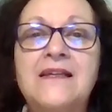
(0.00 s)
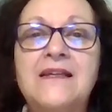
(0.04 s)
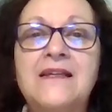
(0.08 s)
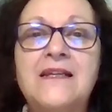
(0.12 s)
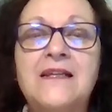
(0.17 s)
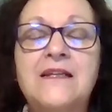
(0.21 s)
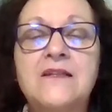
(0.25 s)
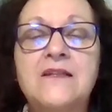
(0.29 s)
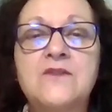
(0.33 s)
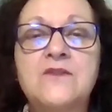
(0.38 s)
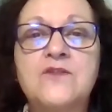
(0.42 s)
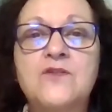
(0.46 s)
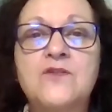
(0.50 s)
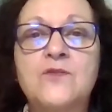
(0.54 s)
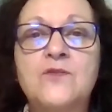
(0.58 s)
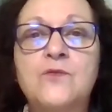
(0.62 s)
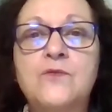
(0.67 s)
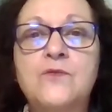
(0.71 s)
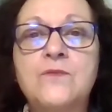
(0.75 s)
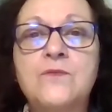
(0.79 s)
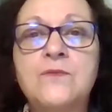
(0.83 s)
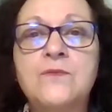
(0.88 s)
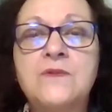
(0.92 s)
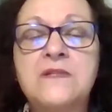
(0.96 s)
E
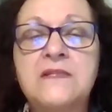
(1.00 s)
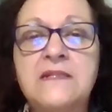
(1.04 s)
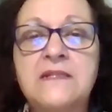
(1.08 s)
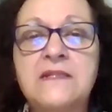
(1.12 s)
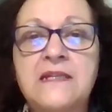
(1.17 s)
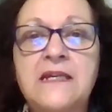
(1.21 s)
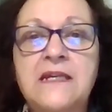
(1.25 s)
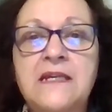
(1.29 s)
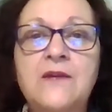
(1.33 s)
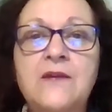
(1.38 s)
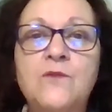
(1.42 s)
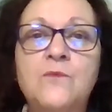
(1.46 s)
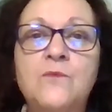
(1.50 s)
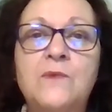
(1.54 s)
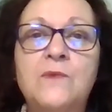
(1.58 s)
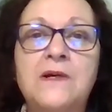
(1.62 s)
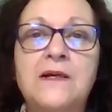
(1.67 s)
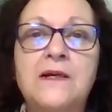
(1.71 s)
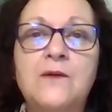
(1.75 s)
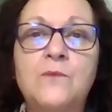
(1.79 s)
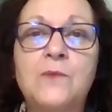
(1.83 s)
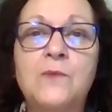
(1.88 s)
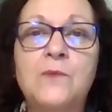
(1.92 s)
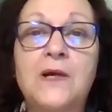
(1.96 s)
lançou, sim,
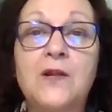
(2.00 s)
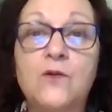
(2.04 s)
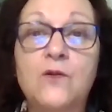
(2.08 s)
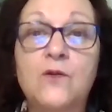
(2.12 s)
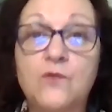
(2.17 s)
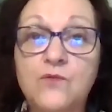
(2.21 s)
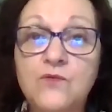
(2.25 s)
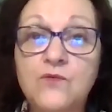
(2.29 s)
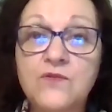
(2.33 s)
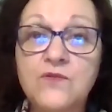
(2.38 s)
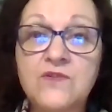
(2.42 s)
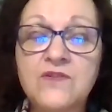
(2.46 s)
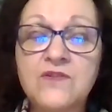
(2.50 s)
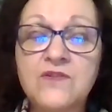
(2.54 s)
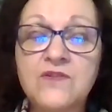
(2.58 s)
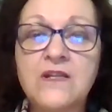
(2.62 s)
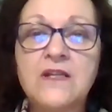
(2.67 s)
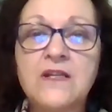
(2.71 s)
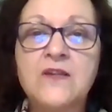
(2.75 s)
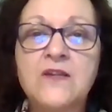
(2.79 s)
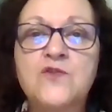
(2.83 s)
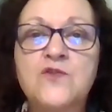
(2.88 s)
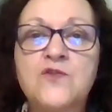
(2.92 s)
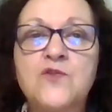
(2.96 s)
uma, uma luz
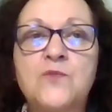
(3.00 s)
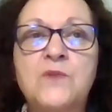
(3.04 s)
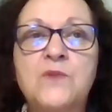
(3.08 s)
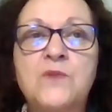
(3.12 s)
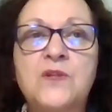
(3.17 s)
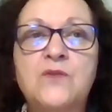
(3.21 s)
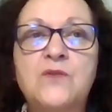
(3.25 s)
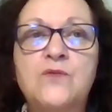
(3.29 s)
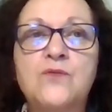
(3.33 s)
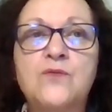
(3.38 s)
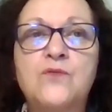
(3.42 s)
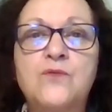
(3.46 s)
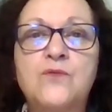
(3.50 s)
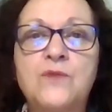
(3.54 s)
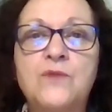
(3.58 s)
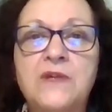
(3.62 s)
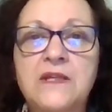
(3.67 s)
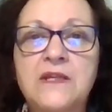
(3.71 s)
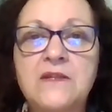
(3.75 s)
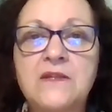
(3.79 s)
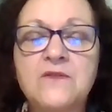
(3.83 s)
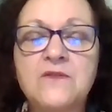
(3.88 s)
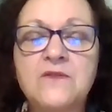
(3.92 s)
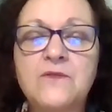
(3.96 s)
sobre tudo
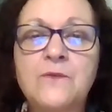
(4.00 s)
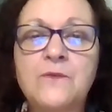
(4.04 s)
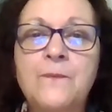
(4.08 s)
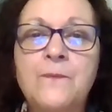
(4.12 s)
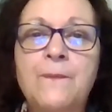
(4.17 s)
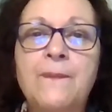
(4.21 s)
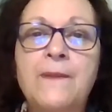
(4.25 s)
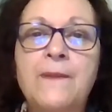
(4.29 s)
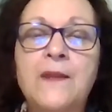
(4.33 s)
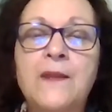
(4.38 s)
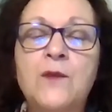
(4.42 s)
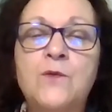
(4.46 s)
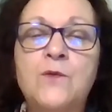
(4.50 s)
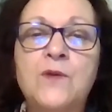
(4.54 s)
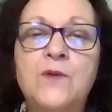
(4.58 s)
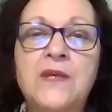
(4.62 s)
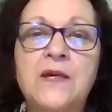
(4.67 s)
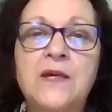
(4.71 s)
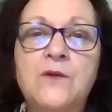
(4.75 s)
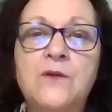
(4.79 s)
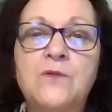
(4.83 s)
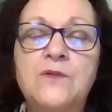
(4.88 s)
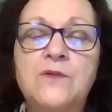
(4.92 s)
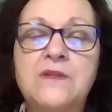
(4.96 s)
isso, o
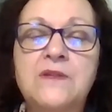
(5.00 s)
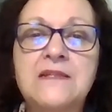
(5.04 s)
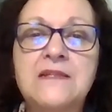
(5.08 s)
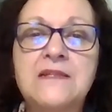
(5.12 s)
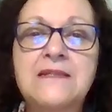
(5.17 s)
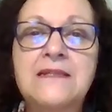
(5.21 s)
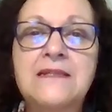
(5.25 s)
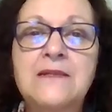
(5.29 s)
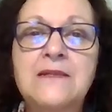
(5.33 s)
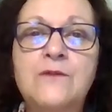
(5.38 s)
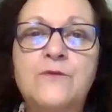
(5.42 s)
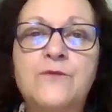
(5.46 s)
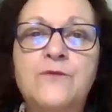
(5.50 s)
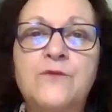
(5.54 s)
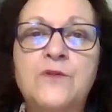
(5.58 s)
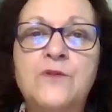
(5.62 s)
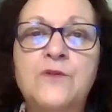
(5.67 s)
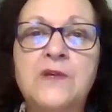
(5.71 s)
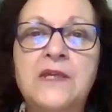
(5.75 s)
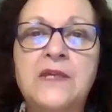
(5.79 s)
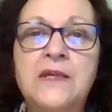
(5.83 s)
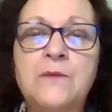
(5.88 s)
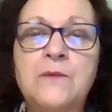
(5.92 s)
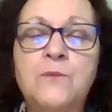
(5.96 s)
que aconteceu
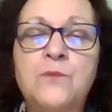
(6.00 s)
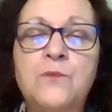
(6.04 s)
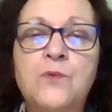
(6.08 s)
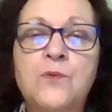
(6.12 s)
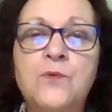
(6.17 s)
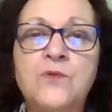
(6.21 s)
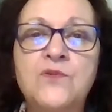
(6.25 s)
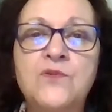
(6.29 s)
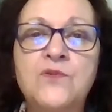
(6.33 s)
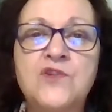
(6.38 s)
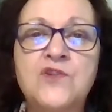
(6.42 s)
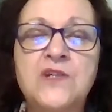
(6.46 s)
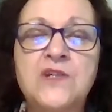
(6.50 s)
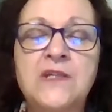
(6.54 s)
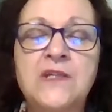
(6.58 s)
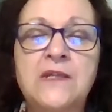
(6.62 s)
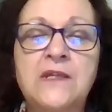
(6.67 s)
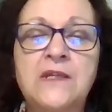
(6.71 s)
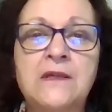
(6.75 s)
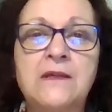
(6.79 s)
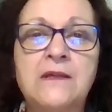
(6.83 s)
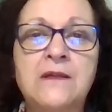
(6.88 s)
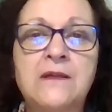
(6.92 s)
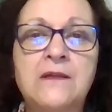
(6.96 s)
foi que
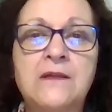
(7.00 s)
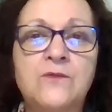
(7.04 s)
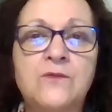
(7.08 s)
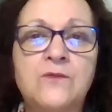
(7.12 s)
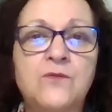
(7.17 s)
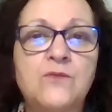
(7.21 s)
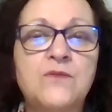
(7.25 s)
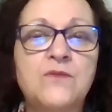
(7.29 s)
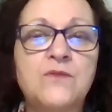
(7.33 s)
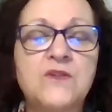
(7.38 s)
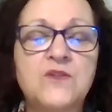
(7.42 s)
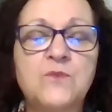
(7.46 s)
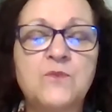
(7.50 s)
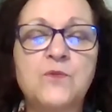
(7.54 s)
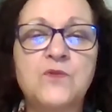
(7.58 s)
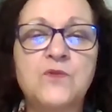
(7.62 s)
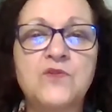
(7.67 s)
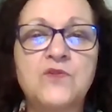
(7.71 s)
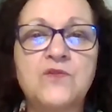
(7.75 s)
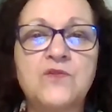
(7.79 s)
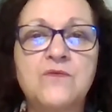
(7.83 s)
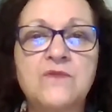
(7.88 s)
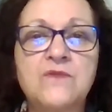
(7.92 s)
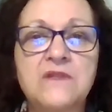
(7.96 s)
pôde, é, tudo isso
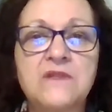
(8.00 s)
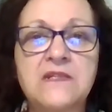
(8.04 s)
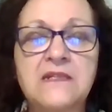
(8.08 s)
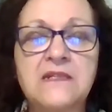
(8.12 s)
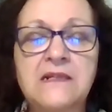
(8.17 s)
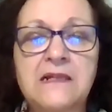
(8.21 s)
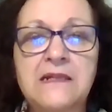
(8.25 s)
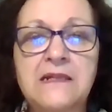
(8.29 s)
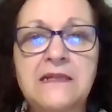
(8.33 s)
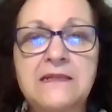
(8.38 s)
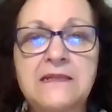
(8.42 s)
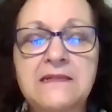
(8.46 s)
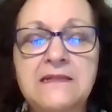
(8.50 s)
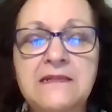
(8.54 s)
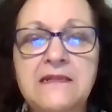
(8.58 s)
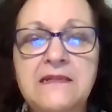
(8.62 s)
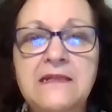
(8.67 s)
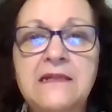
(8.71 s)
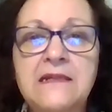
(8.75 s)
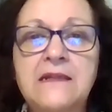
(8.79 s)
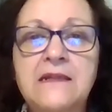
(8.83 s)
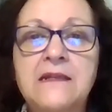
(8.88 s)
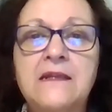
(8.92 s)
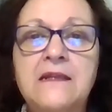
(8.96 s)
pôde nos
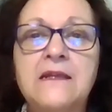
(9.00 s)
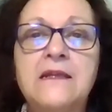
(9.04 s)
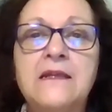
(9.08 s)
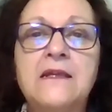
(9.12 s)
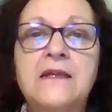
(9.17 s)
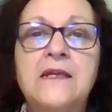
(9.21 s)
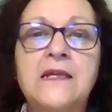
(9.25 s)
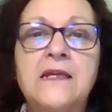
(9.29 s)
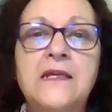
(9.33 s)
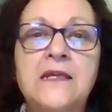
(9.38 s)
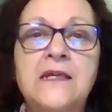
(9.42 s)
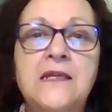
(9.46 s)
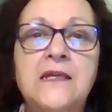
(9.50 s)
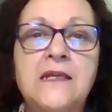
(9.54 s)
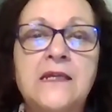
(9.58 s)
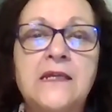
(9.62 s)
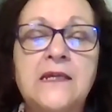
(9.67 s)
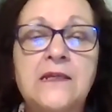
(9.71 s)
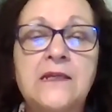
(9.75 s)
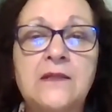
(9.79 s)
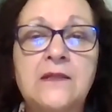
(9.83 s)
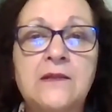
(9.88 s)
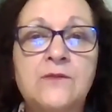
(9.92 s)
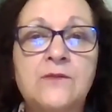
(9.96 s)
esclarecer
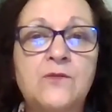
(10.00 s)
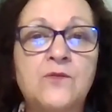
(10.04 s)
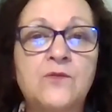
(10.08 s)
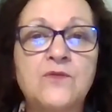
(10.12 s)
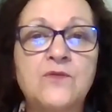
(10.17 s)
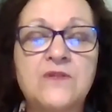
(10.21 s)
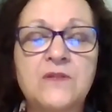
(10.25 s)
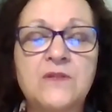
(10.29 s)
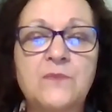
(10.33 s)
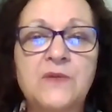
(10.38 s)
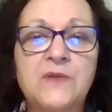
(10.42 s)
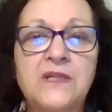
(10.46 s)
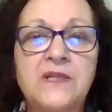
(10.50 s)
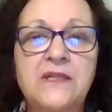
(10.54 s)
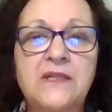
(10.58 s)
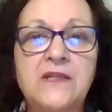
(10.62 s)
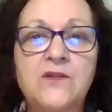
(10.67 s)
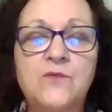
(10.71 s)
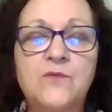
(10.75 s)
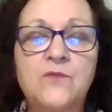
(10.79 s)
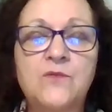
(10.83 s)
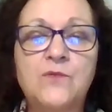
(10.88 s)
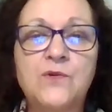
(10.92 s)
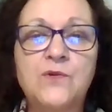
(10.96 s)
e todos
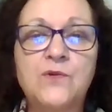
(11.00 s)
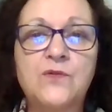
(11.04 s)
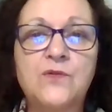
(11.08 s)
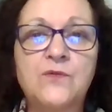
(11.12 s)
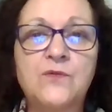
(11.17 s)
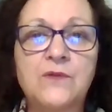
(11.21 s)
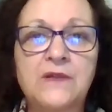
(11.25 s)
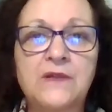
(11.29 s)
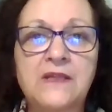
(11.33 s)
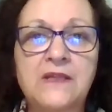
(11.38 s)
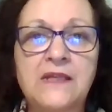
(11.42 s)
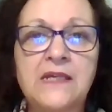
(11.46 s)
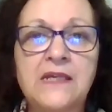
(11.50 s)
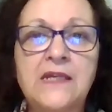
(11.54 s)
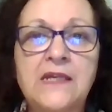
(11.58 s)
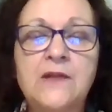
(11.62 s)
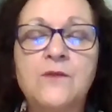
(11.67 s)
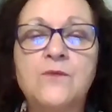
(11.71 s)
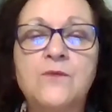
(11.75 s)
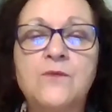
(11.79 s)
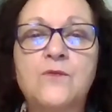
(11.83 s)
aprenderam muito com aquilo.